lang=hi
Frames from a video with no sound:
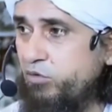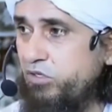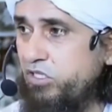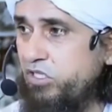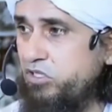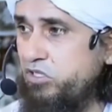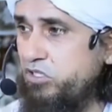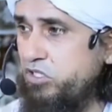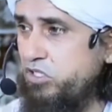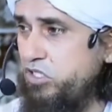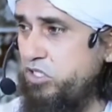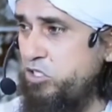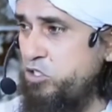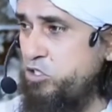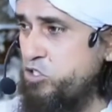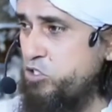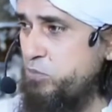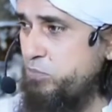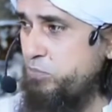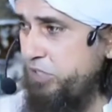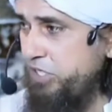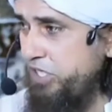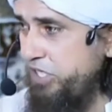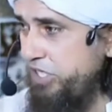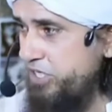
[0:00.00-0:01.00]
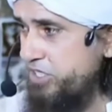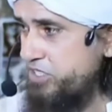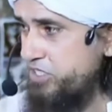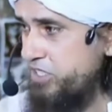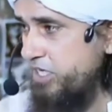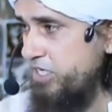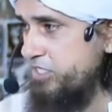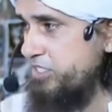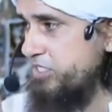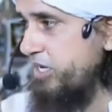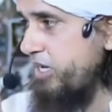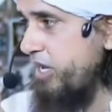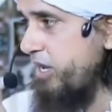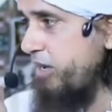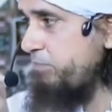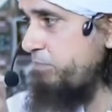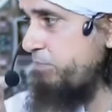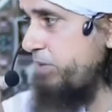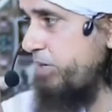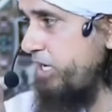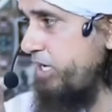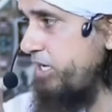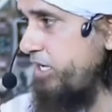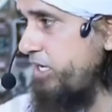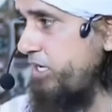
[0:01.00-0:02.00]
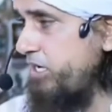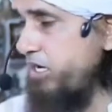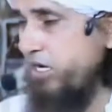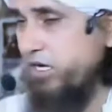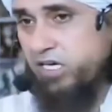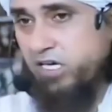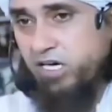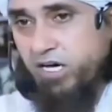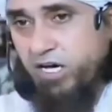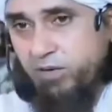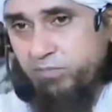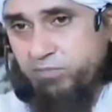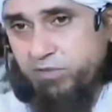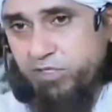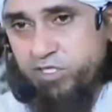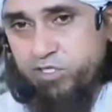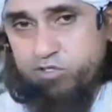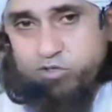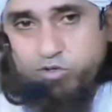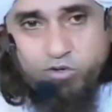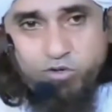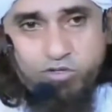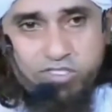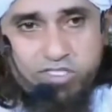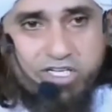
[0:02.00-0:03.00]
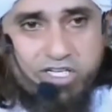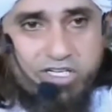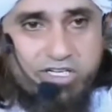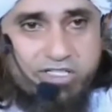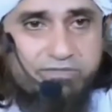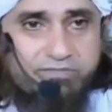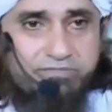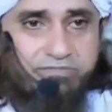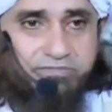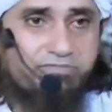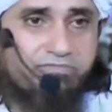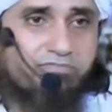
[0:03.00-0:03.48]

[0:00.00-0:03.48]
तो इतनी स्पीड से इस्लाम फैलेगा कि आपकी सोच है